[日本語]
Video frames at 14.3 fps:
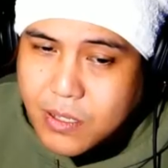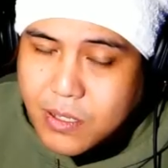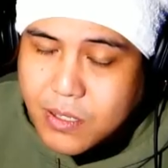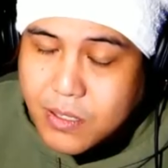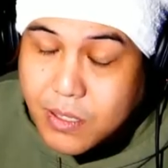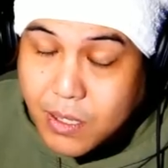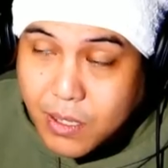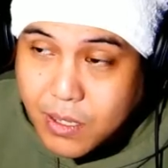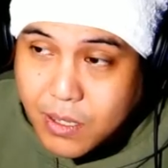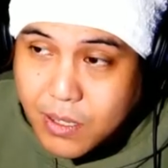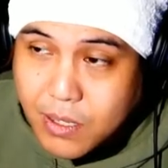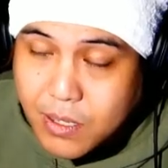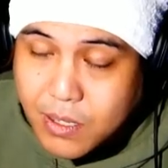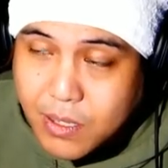で、
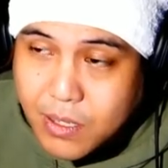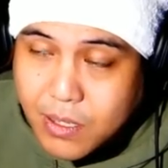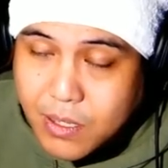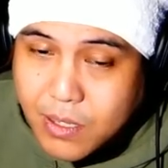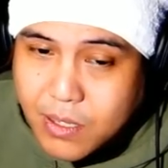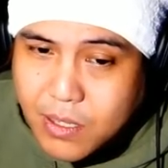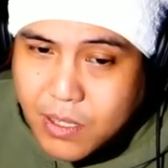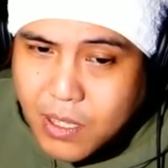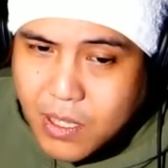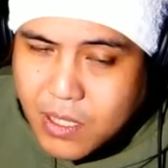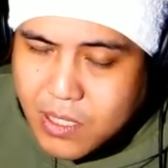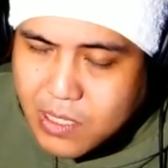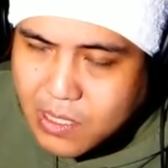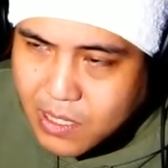
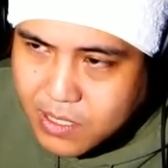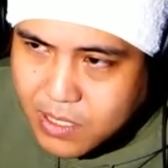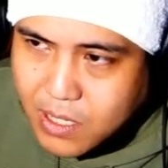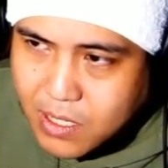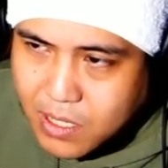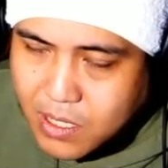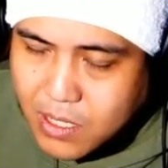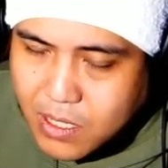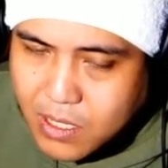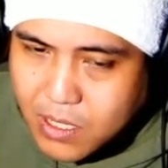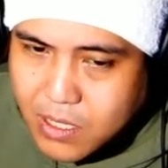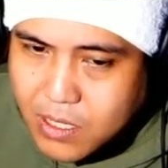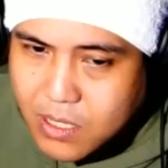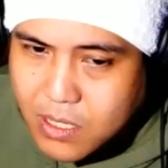確かに
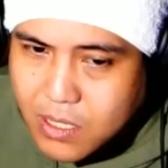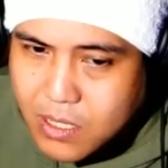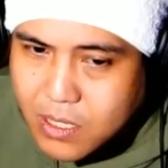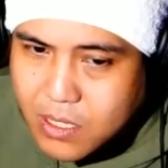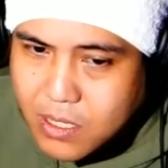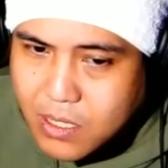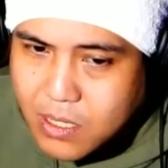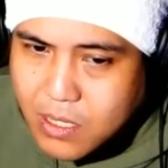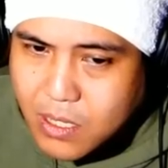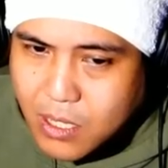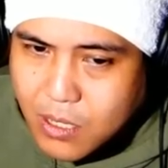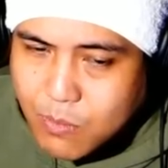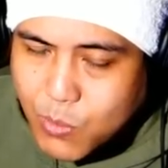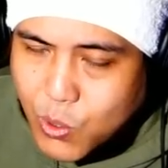
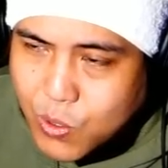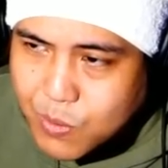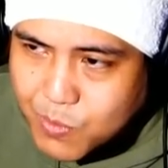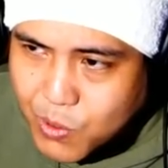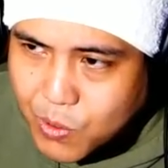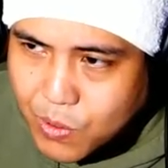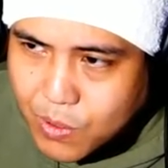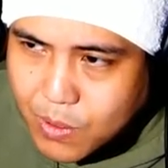僕も